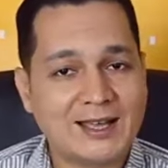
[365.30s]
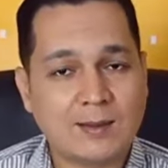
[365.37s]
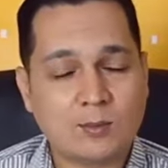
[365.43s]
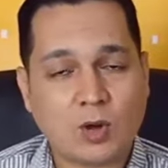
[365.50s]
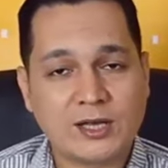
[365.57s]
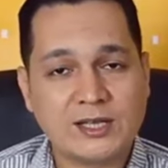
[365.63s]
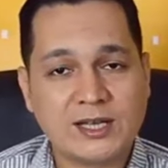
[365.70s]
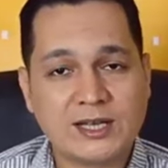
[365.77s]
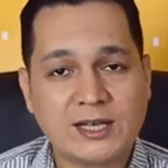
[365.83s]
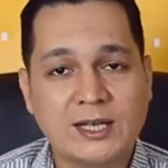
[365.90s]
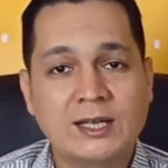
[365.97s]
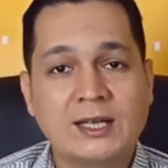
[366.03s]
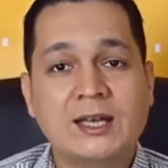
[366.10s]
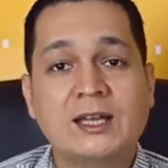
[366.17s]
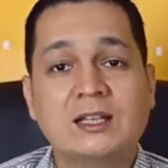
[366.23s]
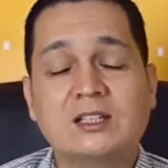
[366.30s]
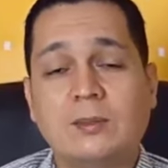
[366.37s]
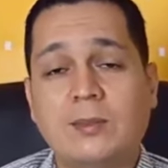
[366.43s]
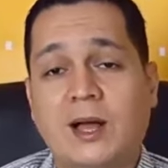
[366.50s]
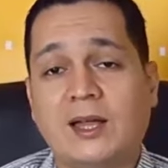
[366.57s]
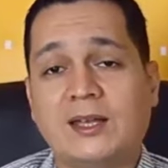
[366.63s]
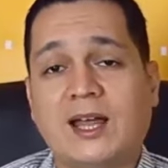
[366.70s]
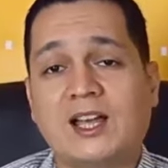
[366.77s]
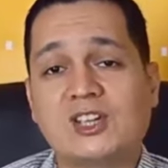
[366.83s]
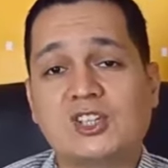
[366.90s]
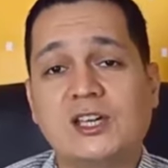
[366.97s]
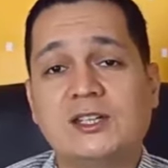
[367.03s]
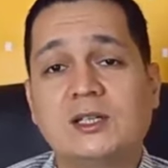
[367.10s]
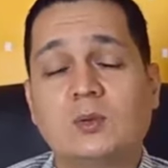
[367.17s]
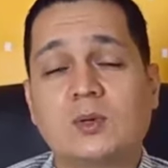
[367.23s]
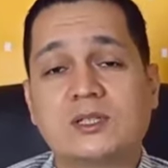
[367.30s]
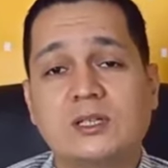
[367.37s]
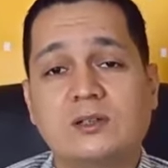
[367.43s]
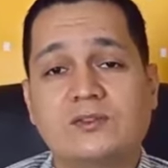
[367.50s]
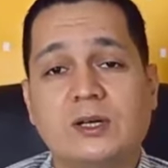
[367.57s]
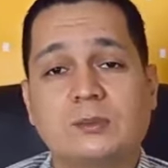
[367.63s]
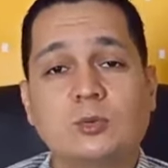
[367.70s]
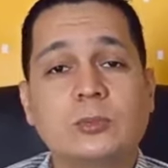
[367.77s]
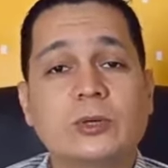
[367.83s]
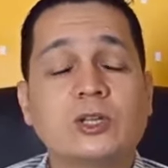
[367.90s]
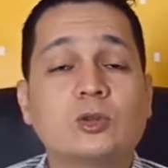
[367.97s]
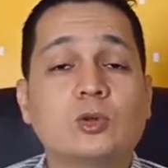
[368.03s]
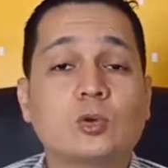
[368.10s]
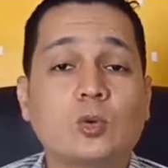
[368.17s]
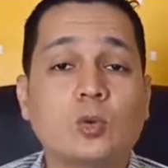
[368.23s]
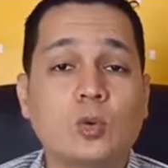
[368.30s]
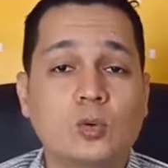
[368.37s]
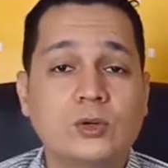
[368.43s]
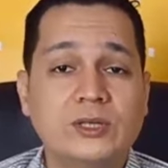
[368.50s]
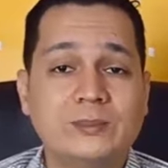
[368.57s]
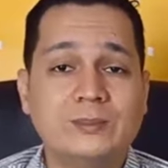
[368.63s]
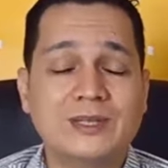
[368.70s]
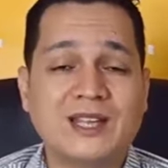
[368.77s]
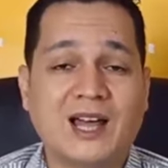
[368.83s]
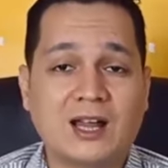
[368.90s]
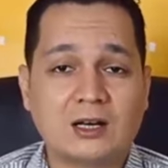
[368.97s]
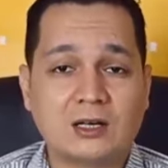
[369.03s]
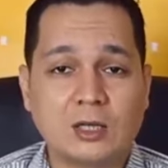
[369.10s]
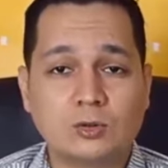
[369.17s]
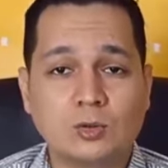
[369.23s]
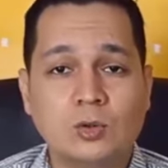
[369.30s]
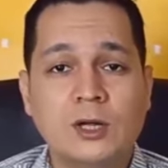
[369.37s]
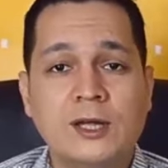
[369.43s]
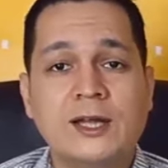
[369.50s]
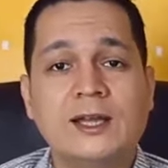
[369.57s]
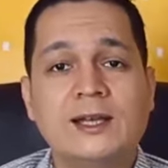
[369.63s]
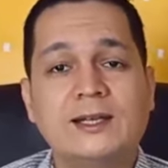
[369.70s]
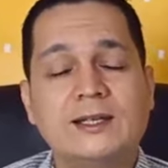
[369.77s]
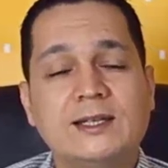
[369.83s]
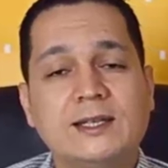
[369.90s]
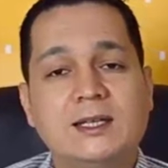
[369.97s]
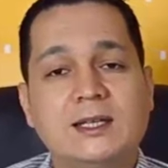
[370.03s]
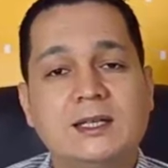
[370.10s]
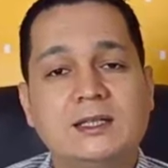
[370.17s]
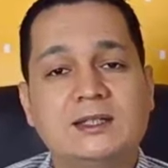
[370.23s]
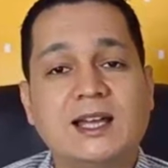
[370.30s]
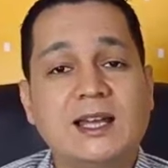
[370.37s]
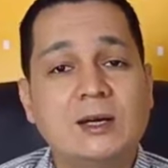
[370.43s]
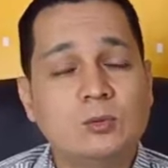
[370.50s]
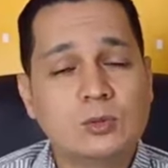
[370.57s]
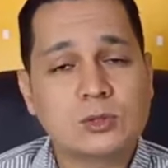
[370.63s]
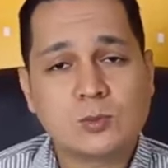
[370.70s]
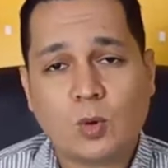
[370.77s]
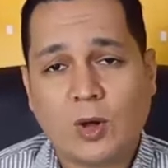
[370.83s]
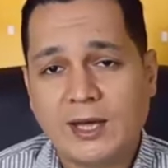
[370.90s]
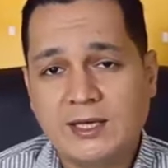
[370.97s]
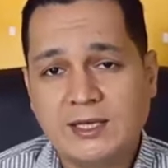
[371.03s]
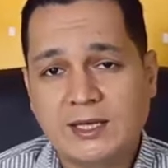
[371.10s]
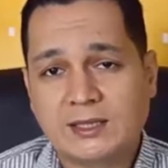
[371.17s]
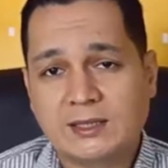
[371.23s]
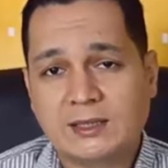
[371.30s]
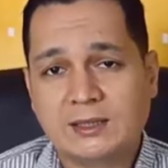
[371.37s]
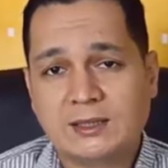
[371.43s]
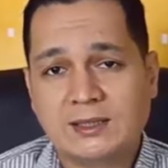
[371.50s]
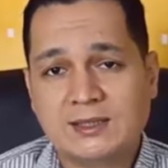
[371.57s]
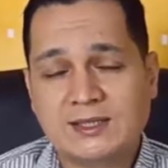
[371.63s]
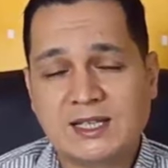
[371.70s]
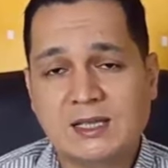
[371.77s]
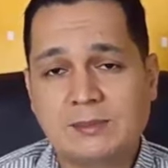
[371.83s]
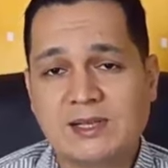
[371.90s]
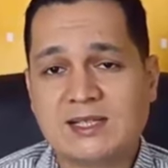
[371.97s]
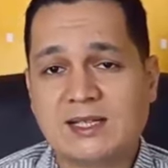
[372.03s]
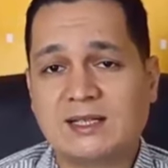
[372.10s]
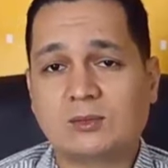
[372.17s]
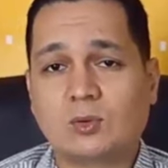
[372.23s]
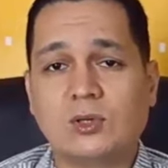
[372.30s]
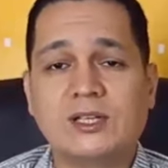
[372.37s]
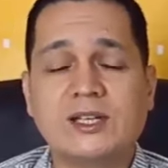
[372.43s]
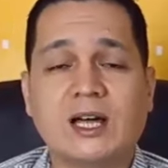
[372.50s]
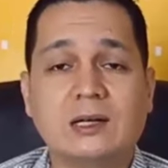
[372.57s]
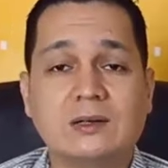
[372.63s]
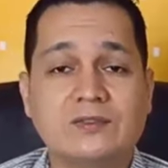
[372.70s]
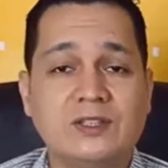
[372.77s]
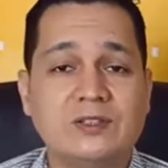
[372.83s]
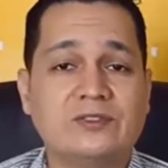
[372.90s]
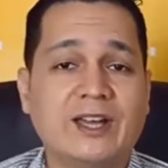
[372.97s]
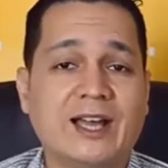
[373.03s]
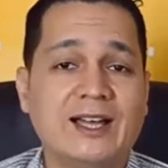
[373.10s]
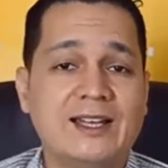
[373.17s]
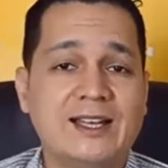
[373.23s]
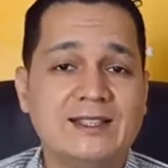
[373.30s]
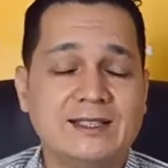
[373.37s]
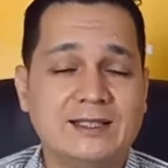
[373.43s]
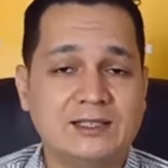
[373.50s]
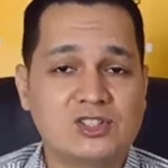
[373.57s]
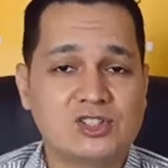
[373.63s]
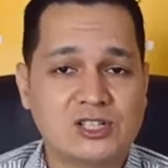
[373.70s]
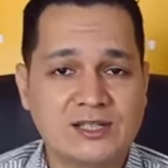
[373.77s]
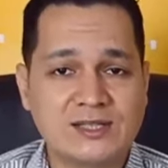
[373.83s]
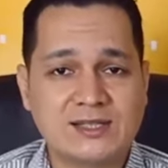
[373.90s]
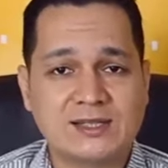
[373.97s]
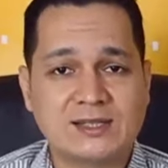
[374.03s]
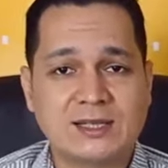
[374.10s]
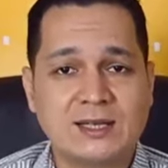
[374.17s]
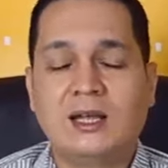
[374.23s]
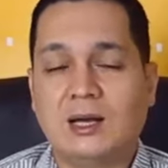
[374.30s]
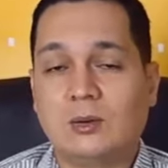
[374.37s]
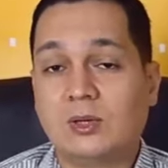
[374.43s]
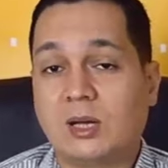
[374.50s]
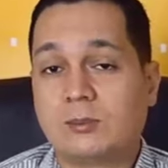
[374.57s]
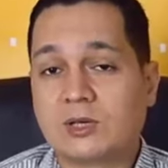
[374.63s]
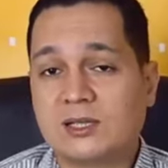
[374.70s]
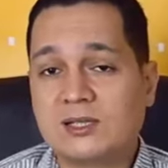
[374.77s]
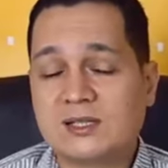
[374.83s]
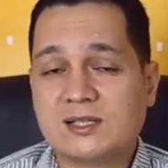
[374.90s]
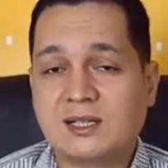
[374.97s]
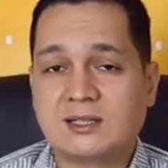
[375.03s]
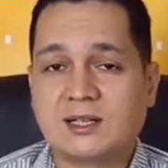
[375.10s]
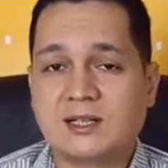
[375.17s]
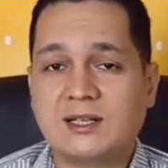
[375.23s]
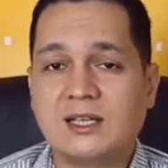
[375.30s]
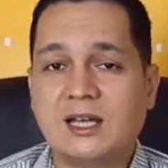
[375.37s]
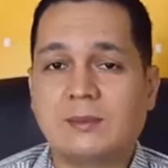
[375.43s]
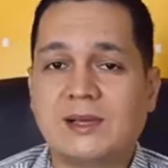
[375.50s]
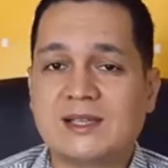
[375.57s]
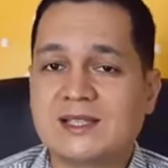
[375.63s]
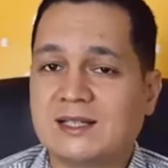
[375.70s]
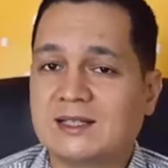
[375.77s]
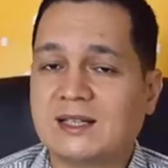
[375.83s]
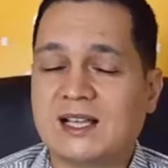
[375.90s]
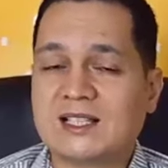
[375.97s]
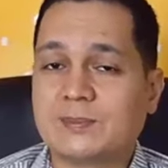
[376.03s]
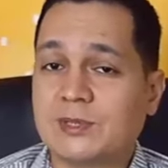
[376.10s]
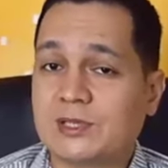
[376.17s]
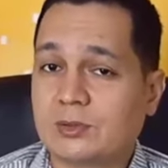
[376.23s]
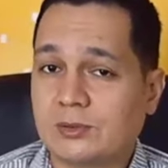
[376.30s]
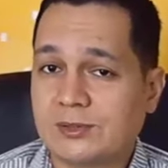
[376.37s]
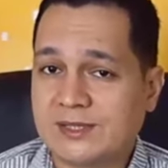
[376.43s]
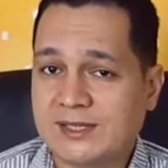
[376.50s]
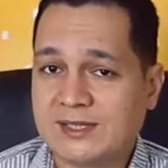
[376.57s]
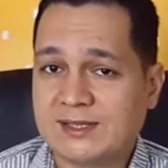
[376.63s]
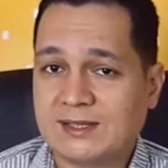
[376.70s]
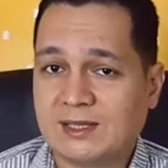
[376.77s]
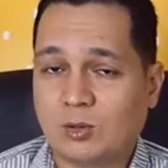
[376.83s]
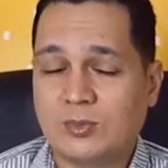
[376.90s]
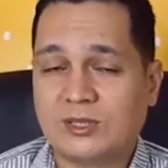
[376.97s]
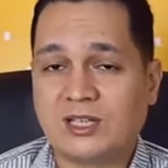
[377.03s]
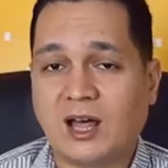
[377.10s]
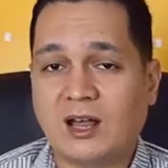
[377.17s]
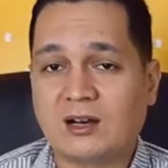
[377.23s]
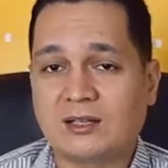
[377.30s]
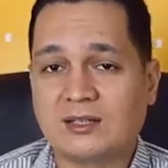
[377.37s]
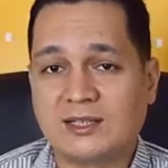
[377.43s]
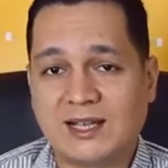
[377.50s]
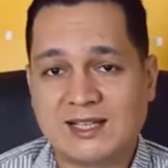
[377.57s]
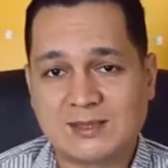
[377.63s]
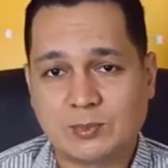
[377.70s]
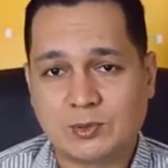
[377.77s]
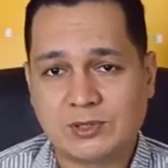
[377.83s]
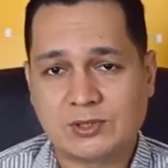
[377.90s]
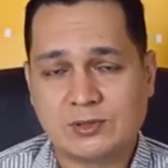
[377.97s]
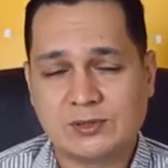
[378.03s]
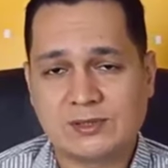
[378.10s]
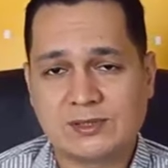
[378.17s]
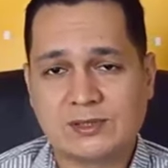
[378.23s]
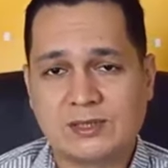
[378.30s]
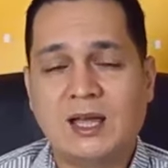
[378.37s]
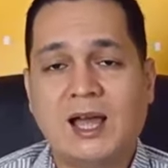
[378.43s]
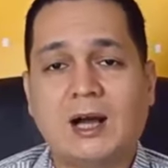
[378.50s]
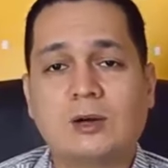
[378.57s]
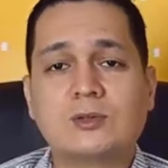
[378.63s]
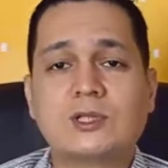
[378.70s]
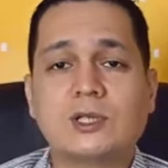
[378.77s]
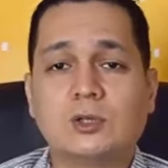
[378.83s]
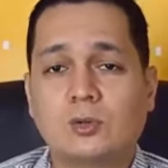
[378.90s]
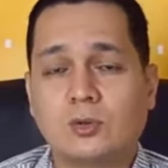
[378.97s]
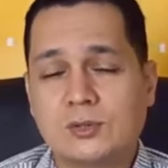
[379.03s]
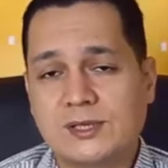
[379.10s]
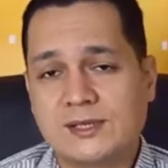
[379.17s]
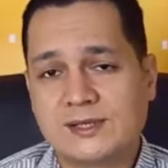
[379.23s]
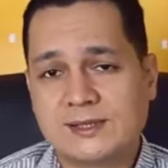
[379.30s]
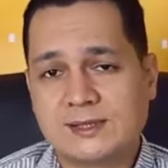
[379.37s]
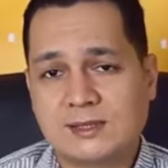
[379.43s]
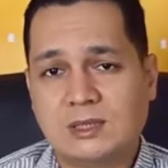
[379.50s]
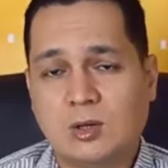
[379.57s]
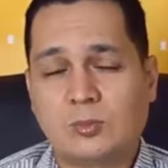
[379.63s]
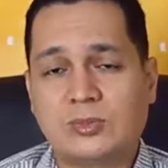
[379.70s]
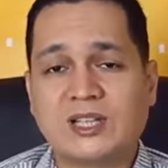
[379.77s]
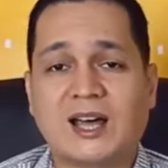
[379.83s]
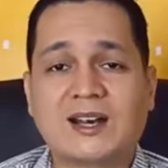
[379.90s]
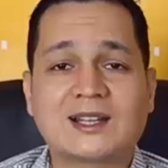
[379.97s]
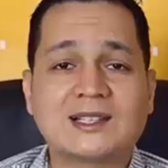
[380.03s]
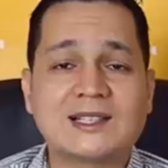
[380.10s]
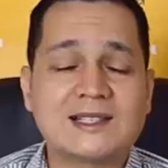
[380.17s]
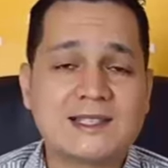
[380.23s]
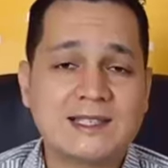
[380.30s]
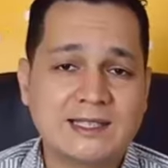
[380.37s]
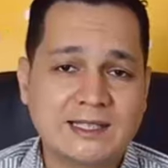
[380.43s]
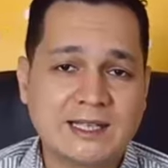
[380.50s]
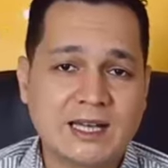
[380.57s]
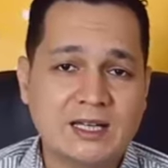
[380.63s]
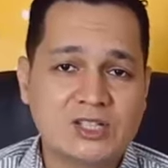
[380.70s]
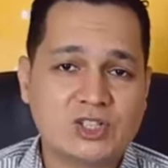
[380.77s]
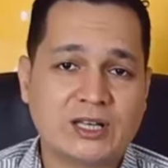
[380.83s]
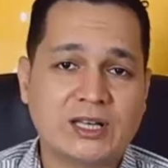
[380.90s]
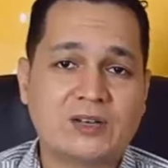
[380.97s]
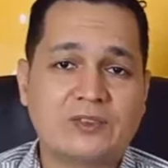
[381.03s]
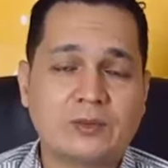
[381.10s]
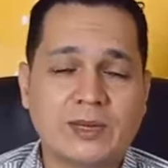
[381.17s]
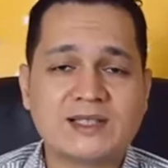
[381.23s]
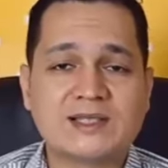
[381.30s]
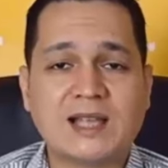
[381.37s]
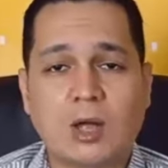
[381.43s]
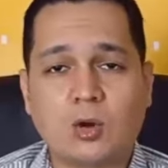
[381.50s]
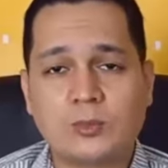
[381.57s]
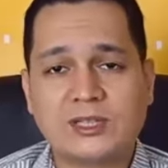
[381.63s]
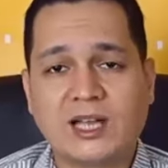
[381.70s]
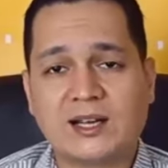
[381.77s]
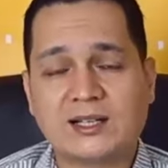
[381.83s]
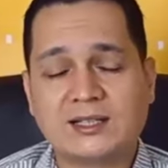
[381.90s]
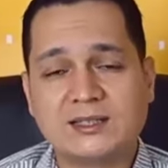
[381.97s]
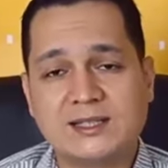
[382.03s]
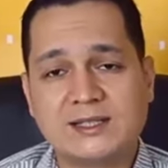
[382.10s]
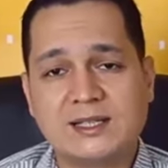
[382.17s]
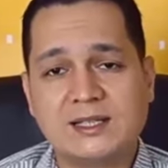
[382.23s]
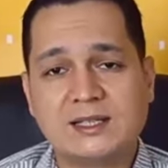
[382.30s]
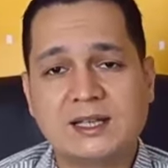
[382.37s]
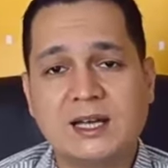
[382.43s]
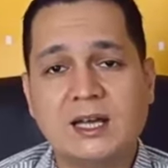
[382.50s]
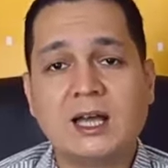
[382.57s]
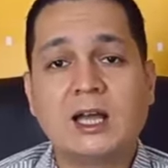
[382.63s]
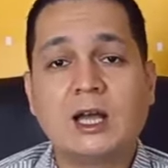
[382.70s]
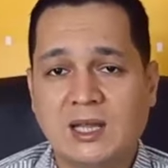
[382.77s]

حاجة معينة طبعا عشان الوظيفة ممكن تكون بتعرضه لتلوث معين زي مثلا كلنا عارفين في حالات الشيست او الامراض الصدريه مثلا اسبستوزيس لو بيتعرض للاسبستوز او سيليكوزيس لو بيتعرض للسيليكا شغال في مصنع وبيتعرض للسيليكا